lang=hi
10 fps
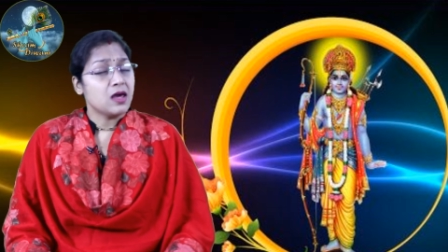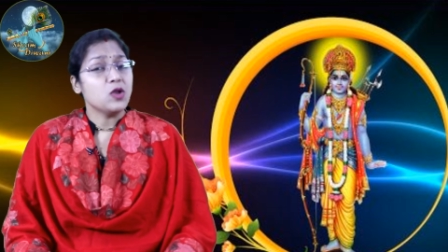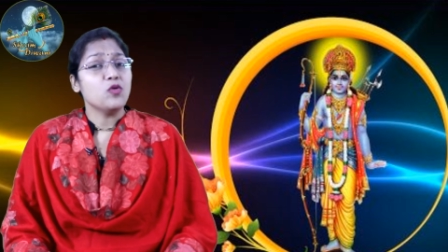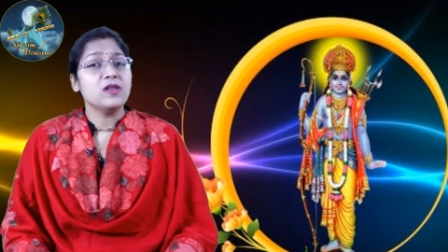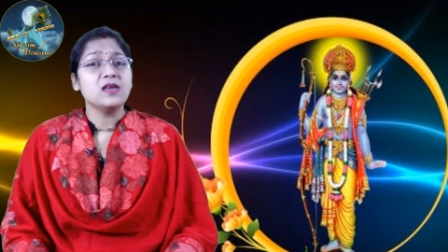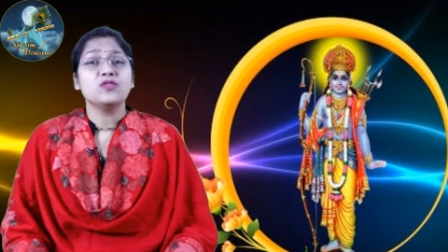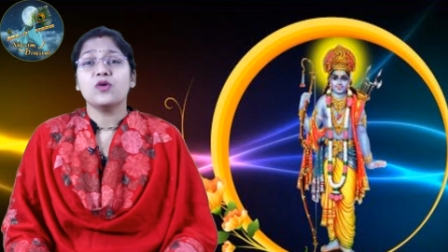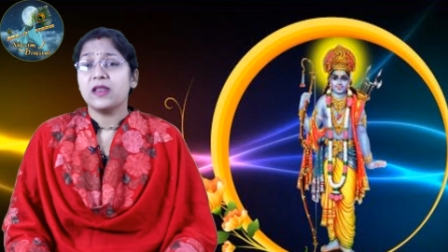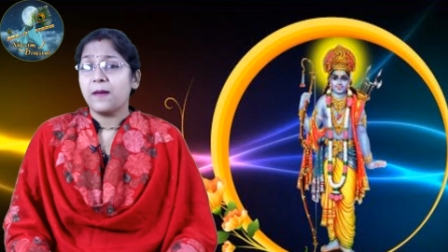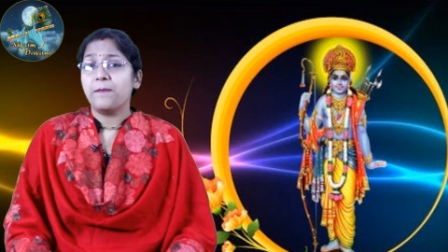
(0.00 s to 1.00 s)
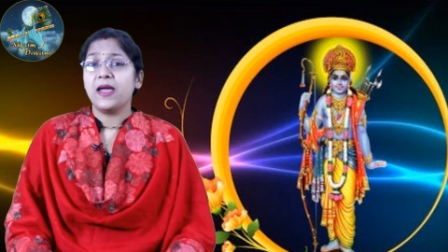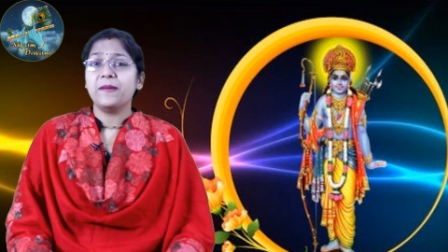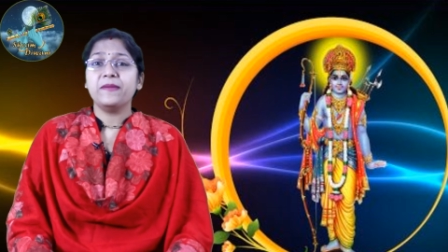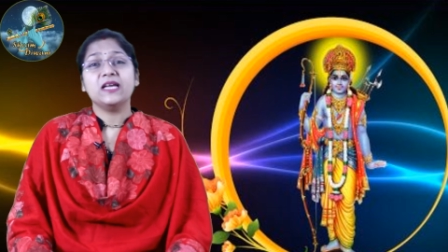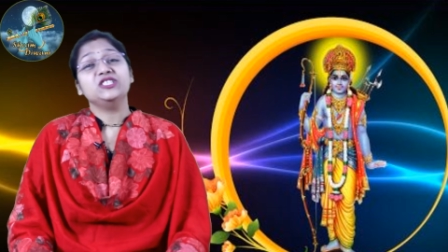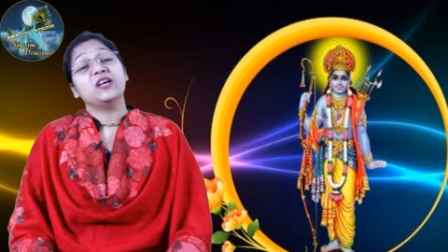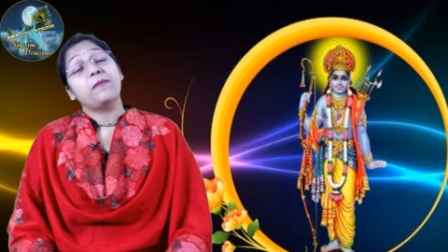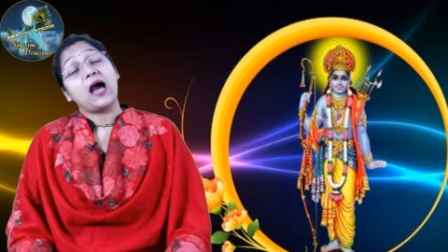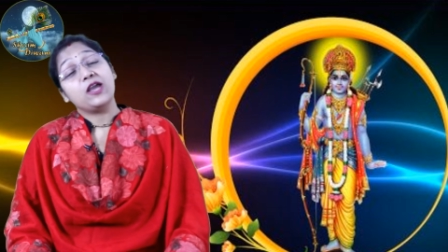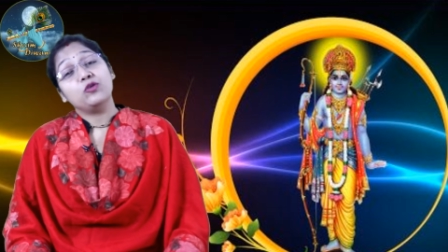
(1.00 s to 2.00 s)
सन 1990 में
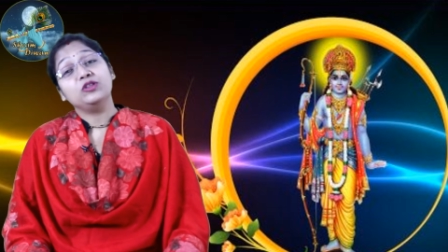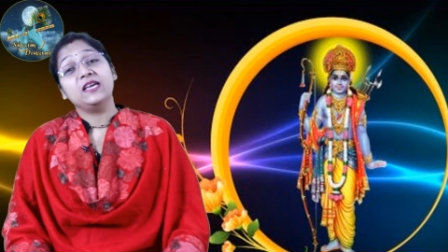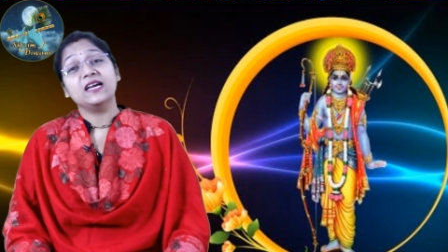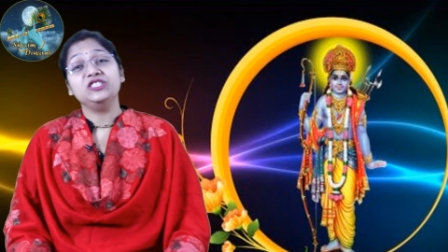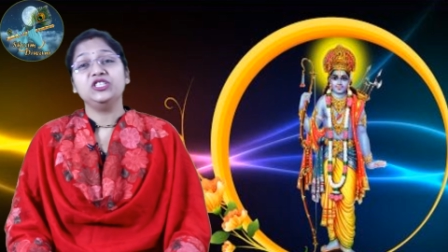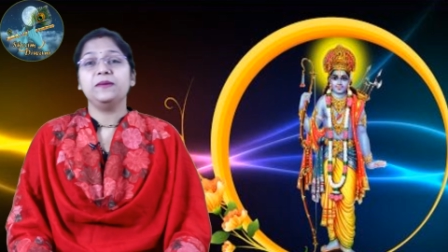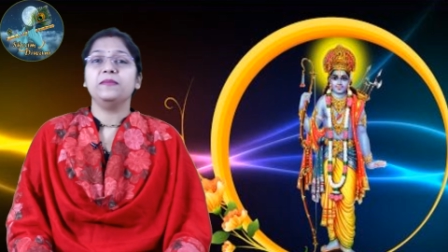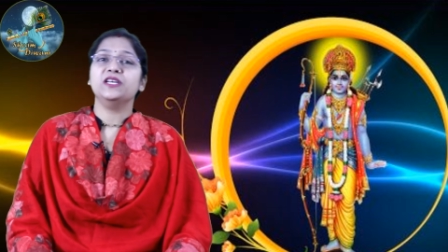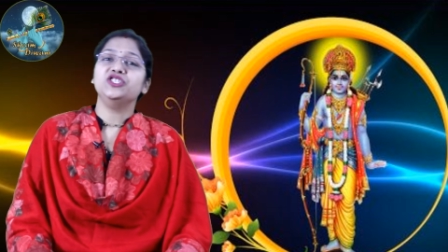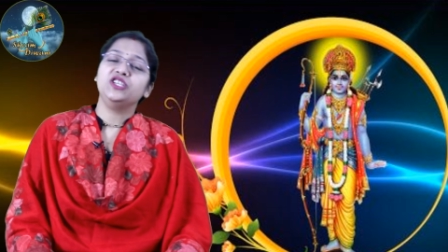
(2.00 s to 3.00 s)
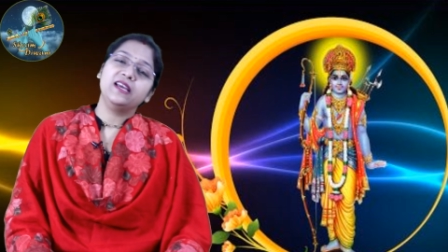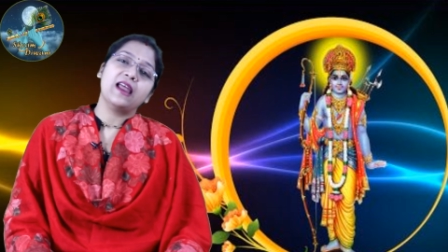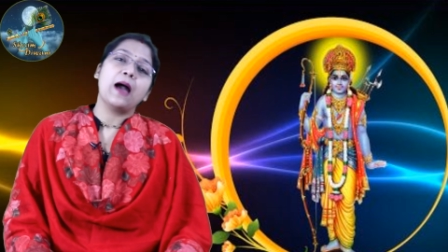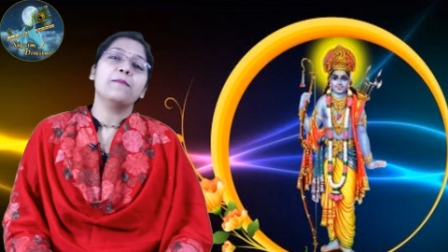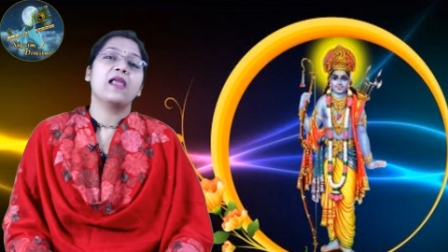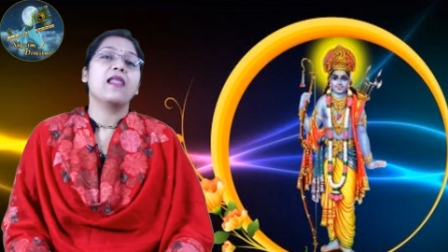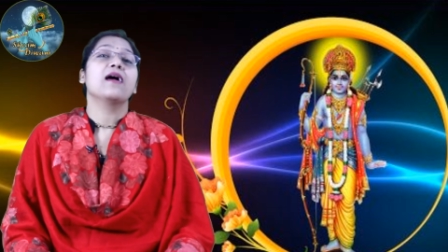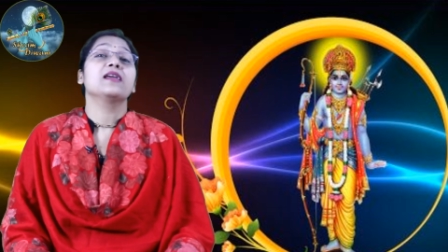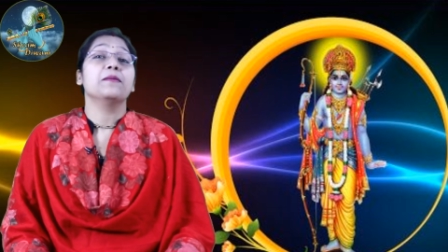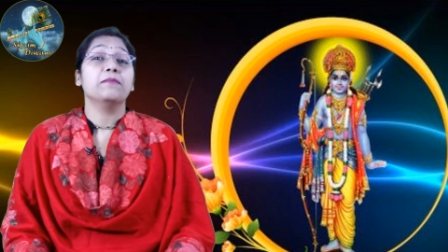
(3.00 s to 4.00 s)
जब अयोध्या जी में श्री राम
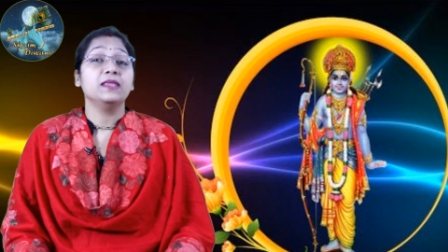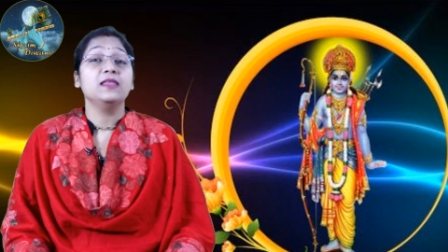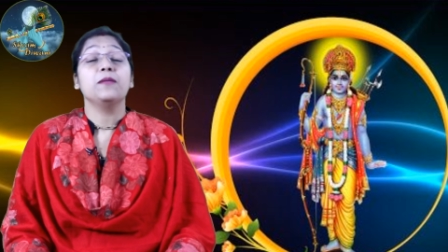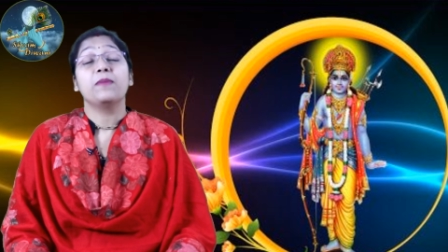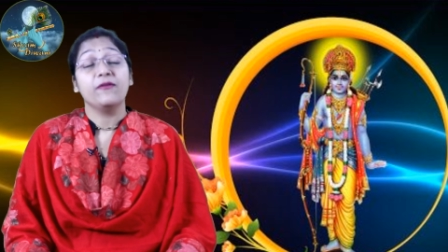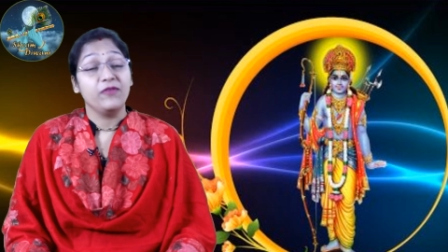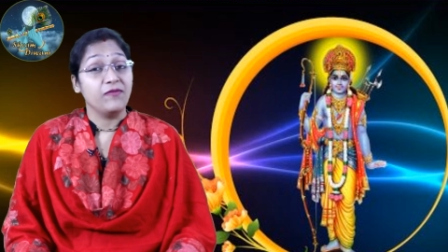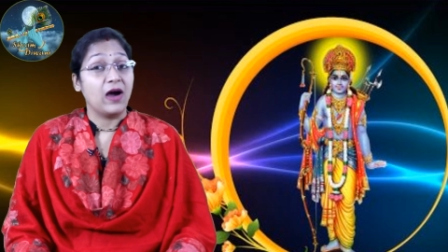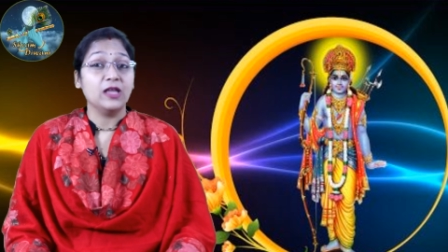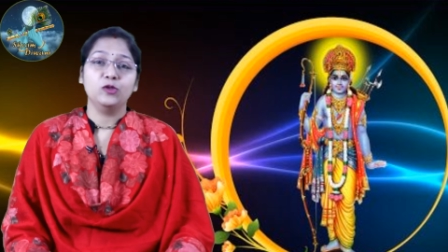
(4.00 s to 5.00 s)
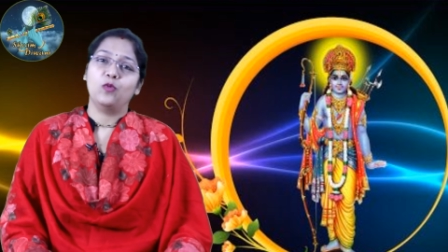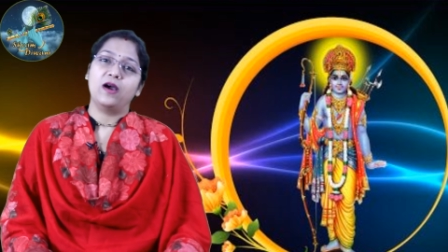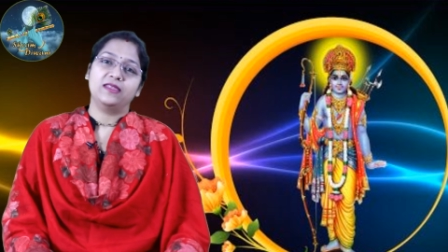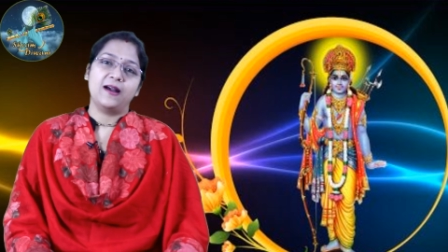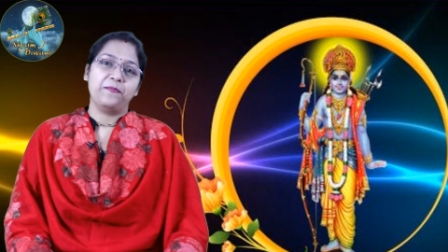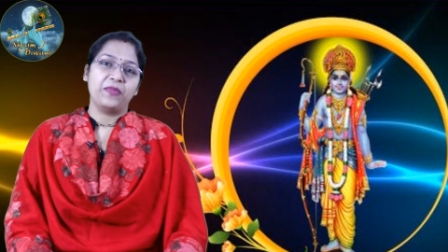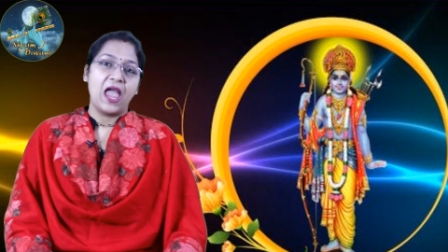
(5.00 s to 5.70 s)
लाला के मंदिर पर विवाद हुआ था